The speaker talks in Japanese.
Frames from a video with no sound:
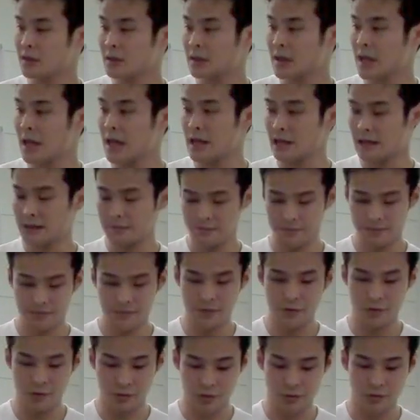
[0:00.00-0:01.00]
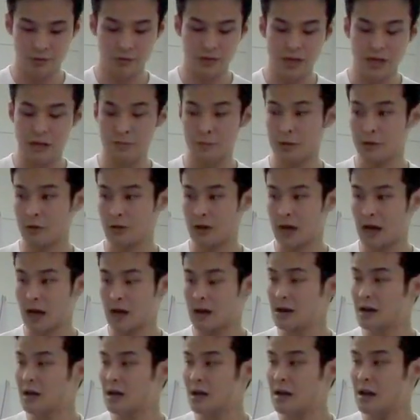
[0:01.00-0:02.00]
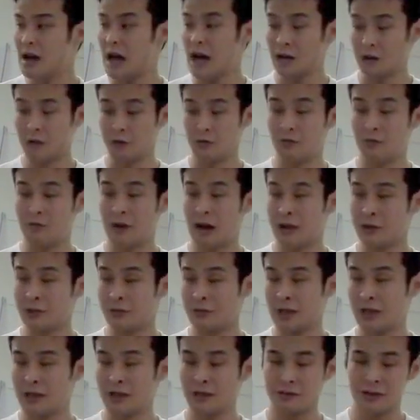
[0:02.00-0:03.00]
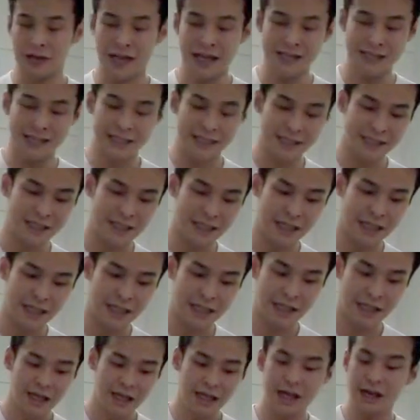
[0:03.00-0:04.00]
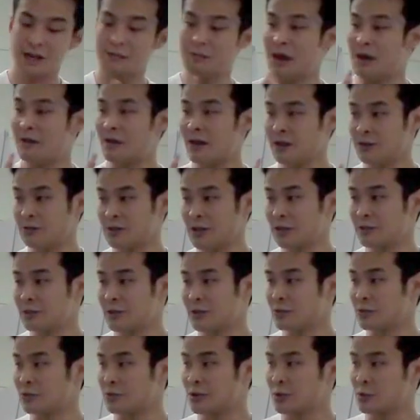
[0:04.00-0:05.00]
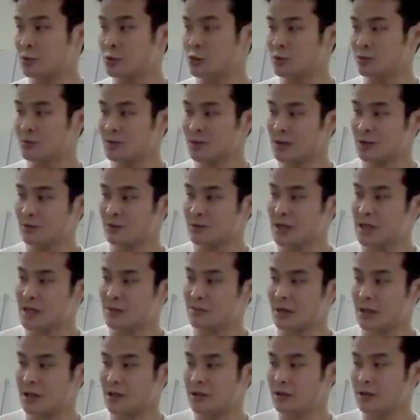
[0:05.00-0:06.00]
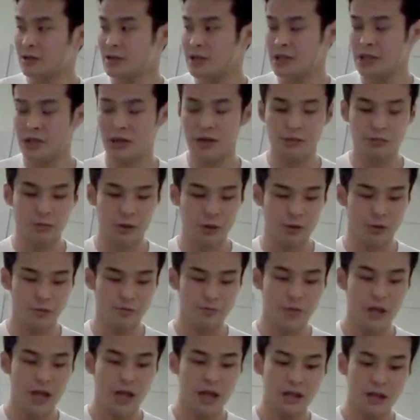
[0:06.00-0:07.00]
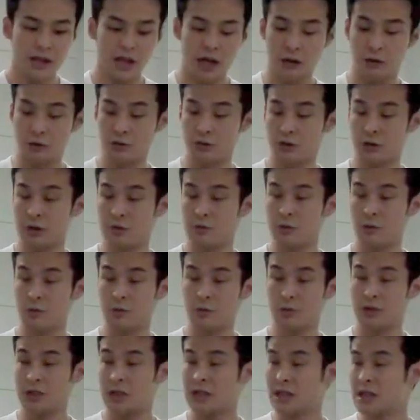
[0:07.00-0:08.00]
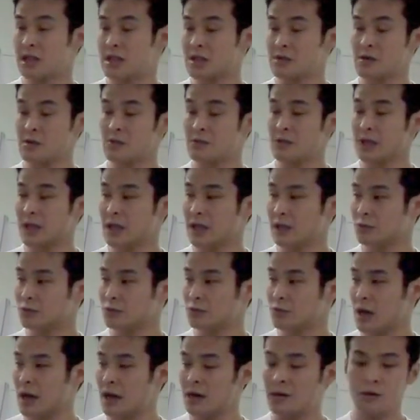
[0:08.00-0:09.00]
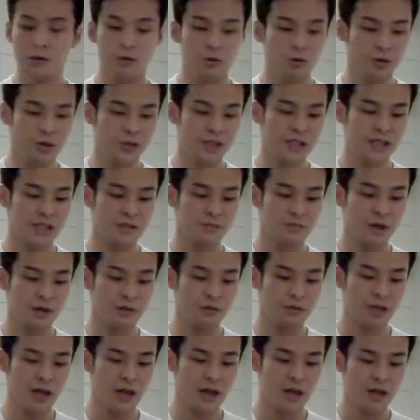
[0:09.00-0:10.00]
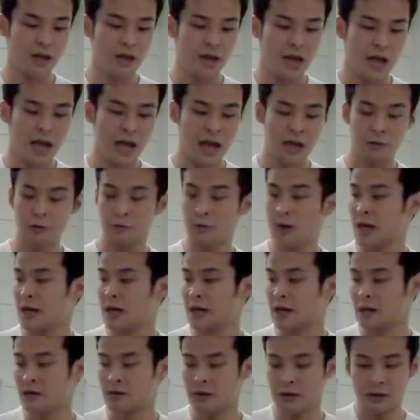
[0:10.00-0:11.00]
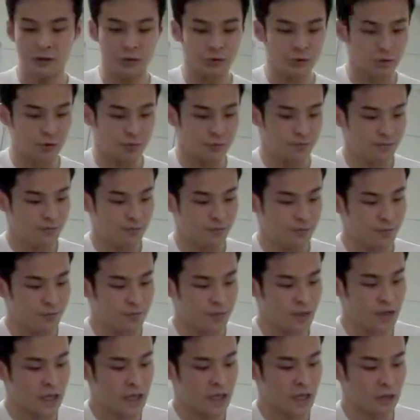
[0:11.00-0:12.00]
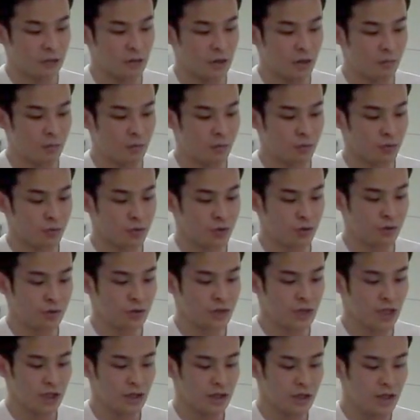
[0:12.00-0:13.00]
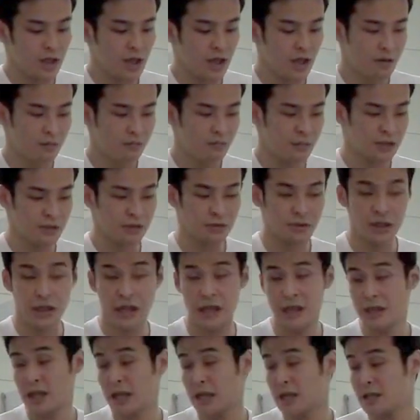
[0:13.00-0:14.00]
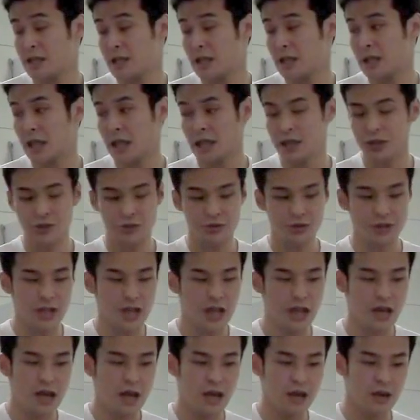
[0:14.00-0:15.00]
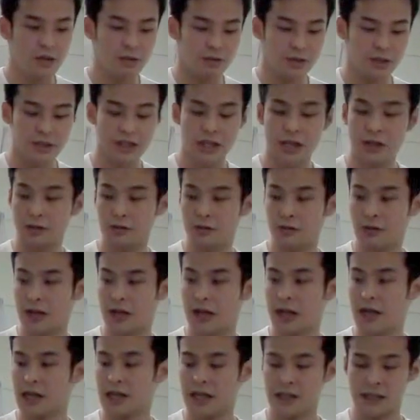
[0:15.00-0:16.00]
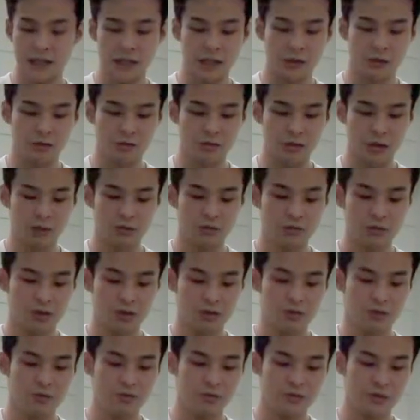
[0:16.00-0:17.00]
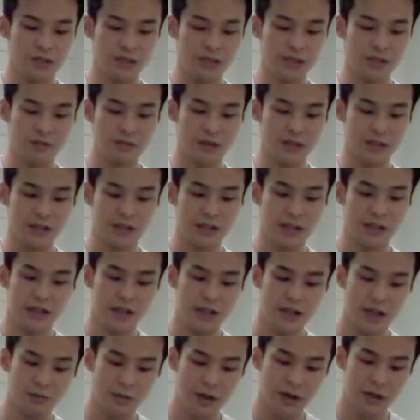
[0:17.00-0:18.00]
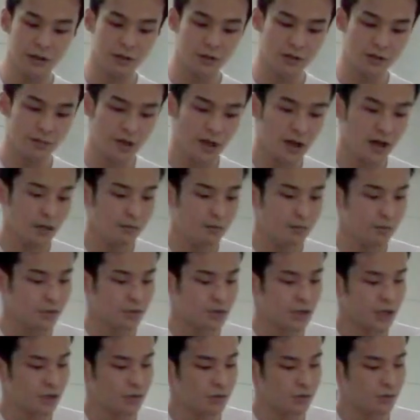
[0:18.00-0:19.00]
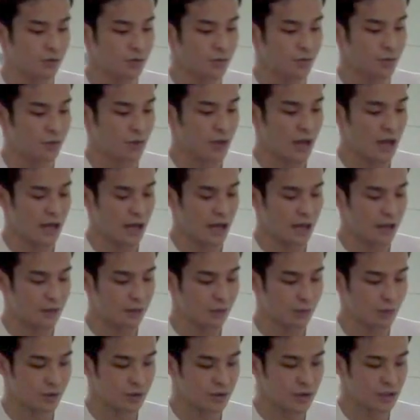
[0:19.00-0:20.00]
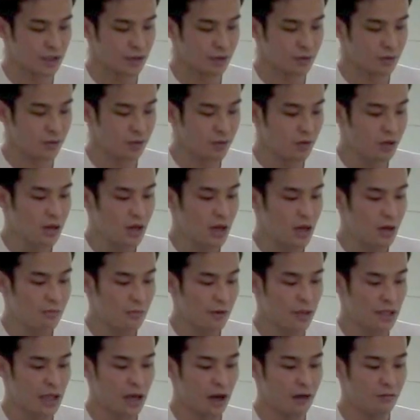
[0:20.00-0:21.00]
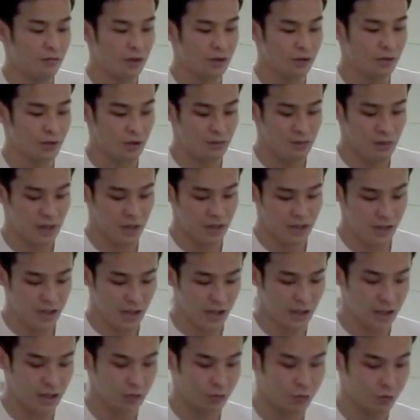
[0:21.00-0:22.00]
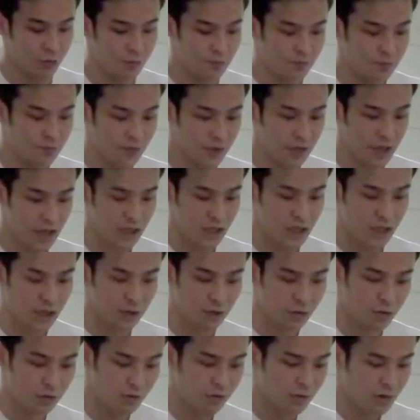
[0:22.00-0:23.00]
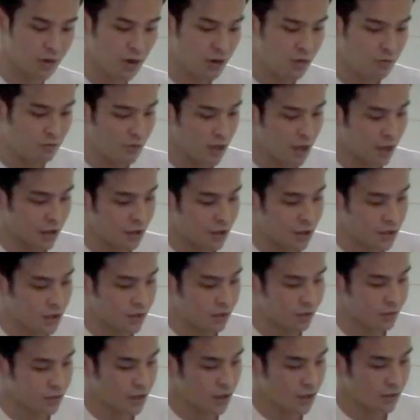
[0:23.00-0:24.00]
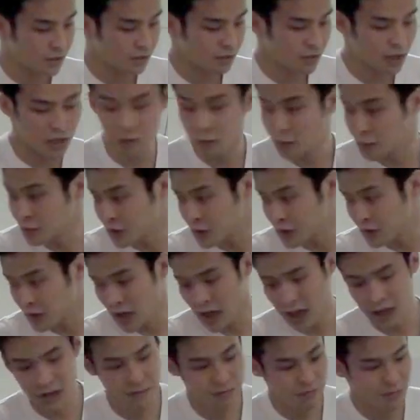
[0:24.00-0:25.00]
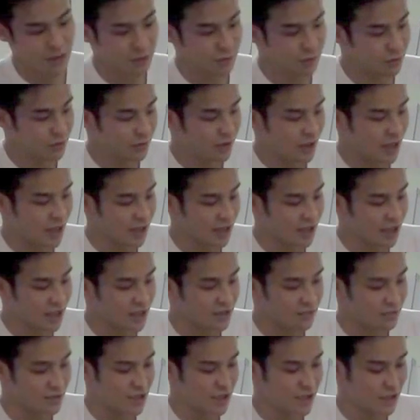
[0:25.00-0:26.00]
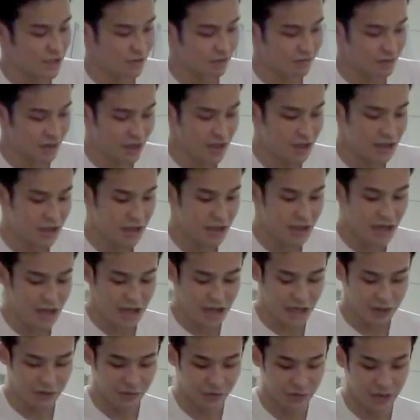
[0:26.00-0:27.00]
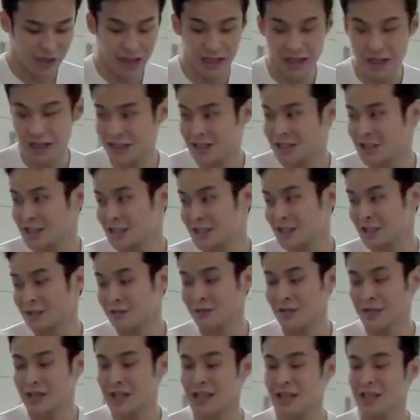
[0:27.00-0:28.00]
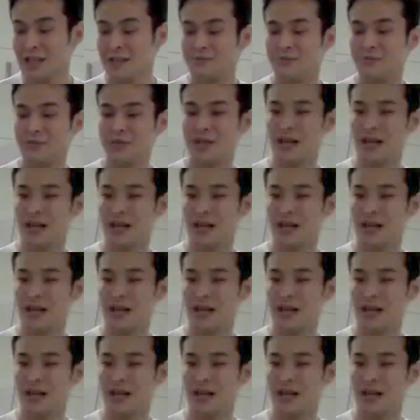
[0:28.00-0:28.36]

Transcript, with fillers: ないその意味とかがあのワードネット解析した結から、まあ、ワードネットで取っていこうと思った時に全く違う意味の単語の意味を持ってきてしまうみたいなことが起きてしまうので、えーとまあ、彼らはこの以下のアプローチを使って、まあ、それらに対して対処してより精度の高い解析を行おうっていうふうにしています。で、まあ、1つ目がポスタグのふ、えー、ポスタグと、まあ、談話の意味さっきの例でいくと、まあ、アグリッションであるとかロスとか、まあ、ロスは悲しみですよねあの誰かが死んだ時に